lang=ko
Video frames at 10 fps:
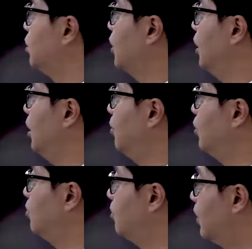이렇게
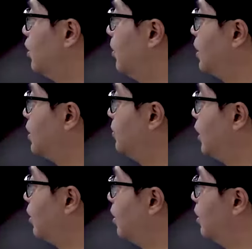만들어
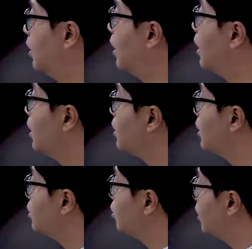봤습니다. 그래서
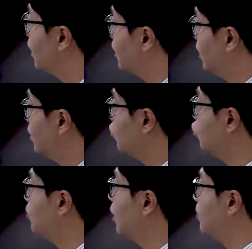실종 기간이
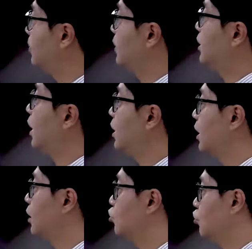구법 시행
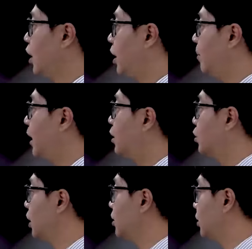기간 중에
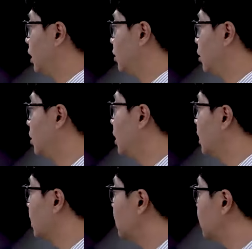만료되는 때에도
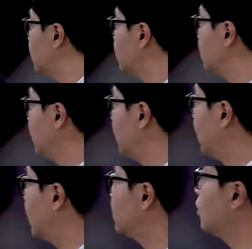그 실종이
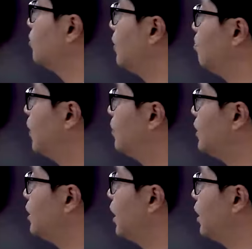개정 민법
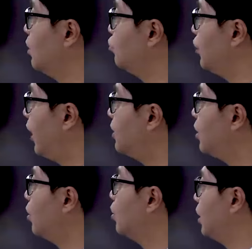시행일 후에
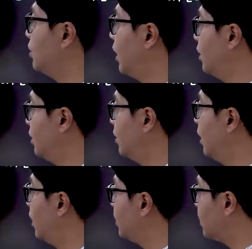선고된 때에는
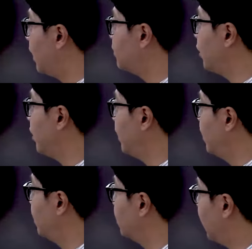상속에
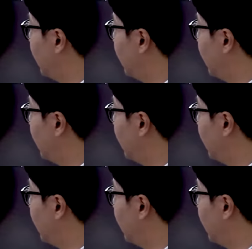관하여